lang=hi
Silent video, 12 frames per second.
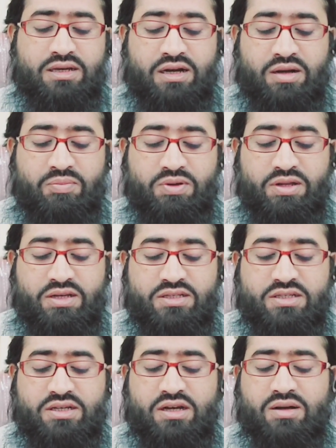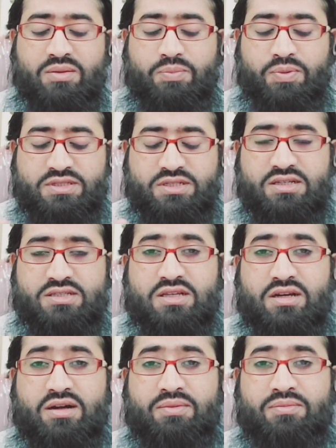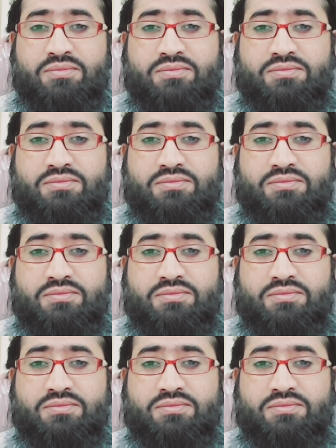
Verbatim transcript: आप ले लीजिएगा पचास ग्राम